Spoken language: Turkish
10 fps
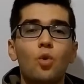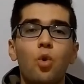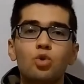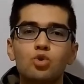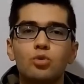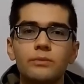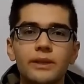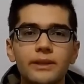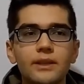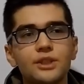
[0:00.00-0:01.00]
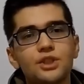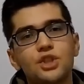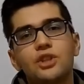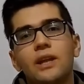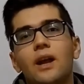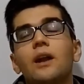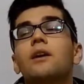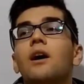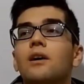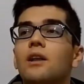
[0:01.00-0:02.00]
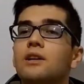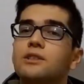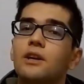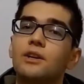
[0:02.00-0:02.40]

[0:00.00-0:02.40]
kostümleri cidden harika arkadaşlar.